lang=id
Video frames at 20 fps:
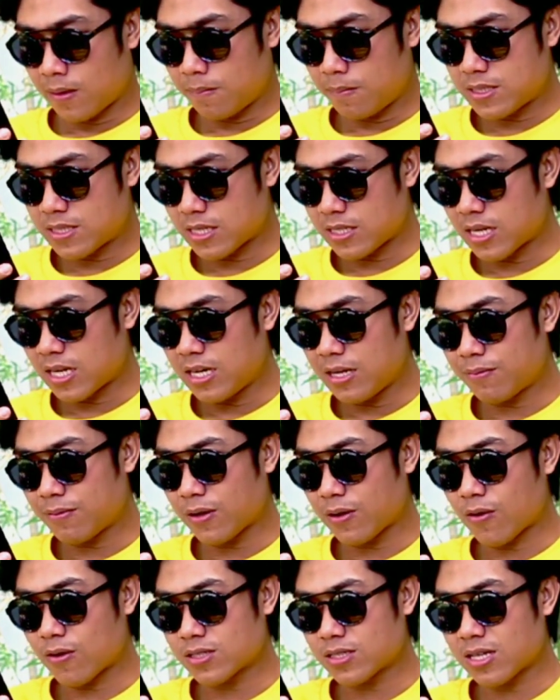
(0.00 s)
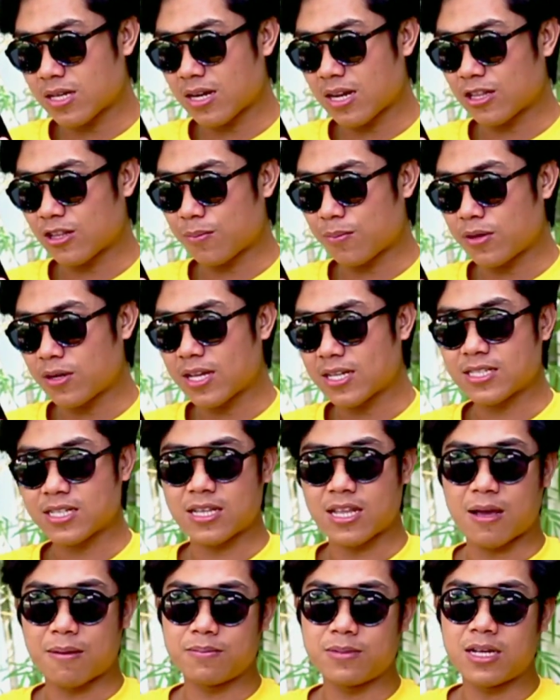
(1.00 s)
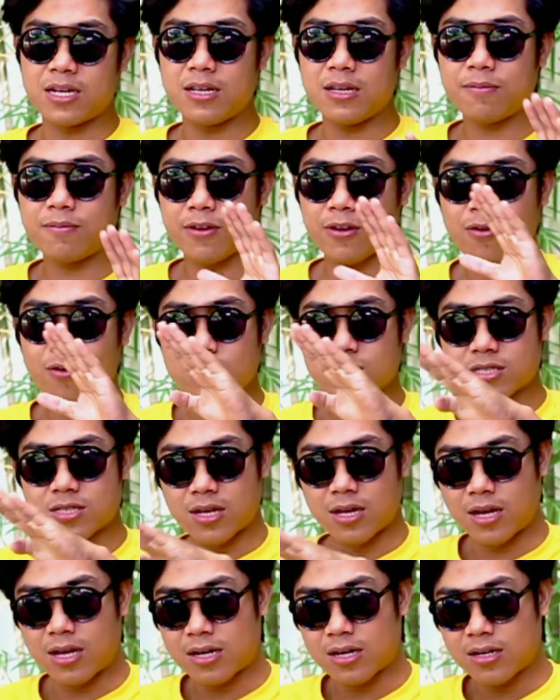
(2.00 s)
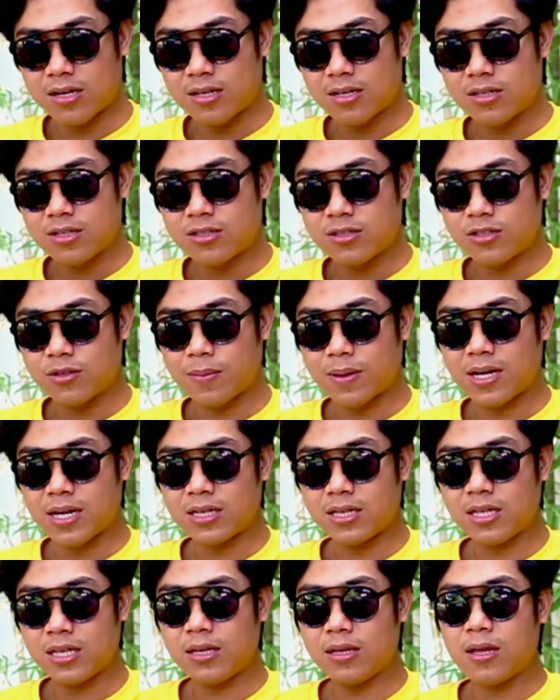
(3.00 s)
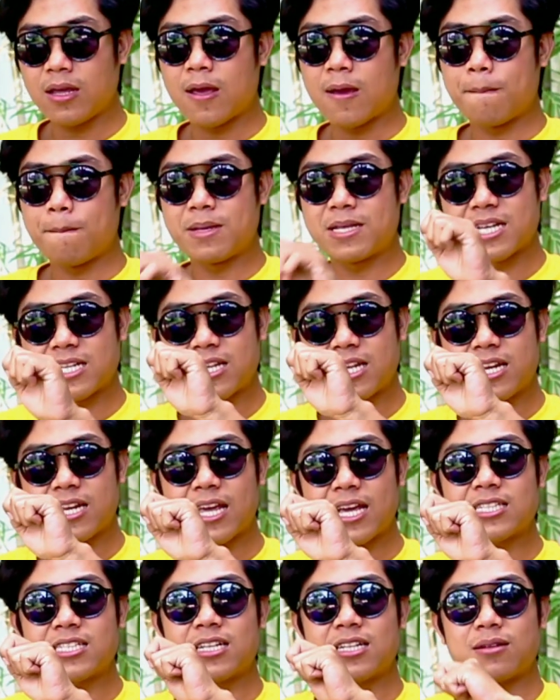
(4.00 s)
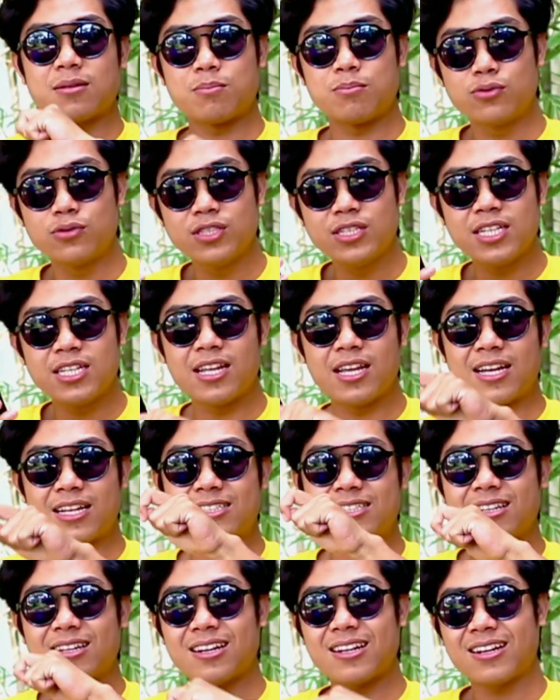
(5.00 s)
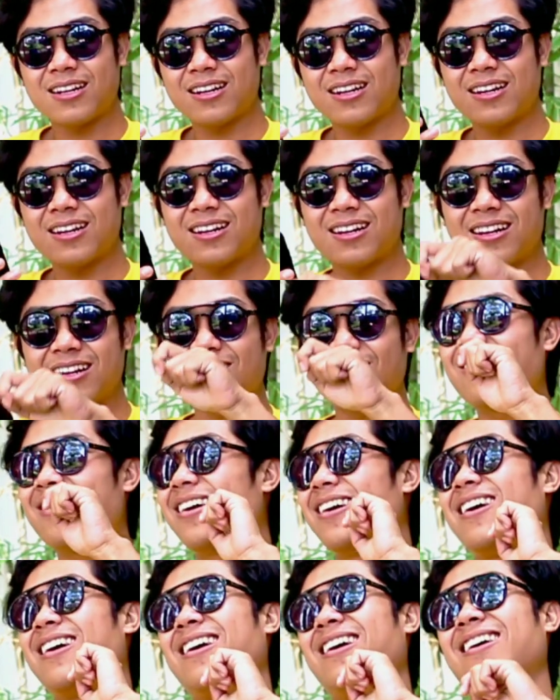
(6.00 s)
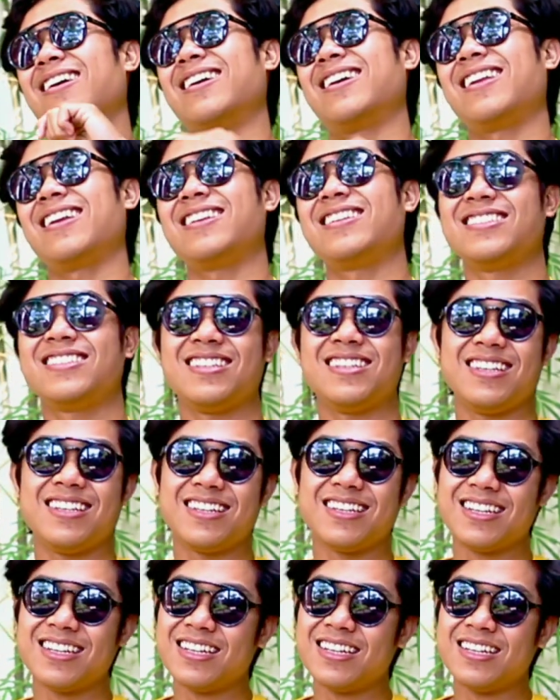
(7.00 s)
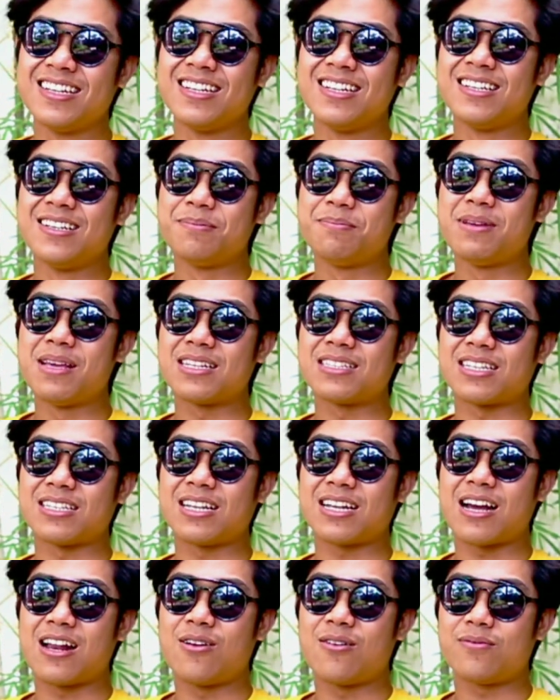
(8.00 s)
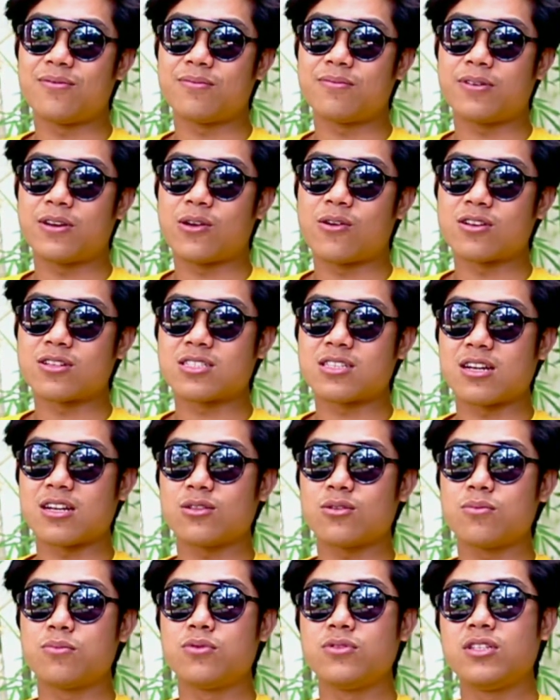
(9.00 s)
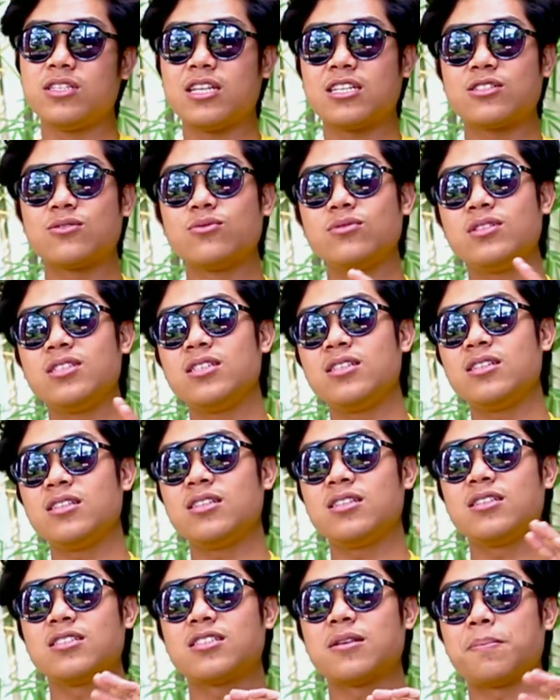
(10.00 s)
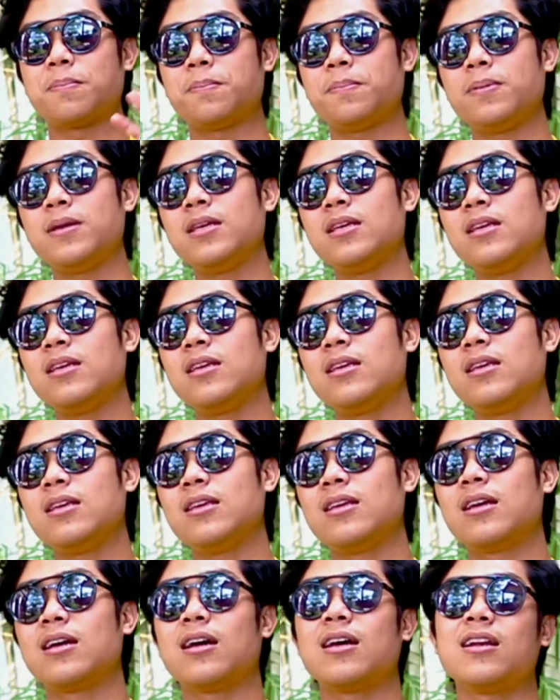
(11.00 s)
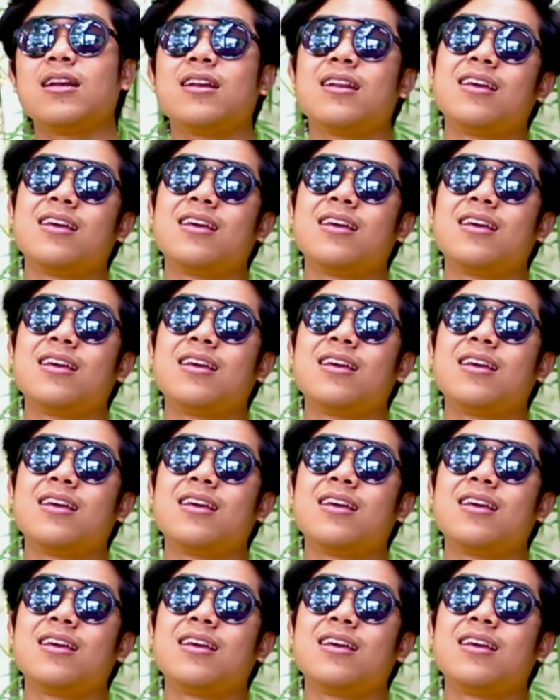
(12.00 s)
bisa jadi free coaster ataupun cassette hub. Jadi free coaster cuma nanti bisa jadi keset bunyi dia wah keren sih biasanya kalau free coaster itu bunyinya sunyi sepi ya kan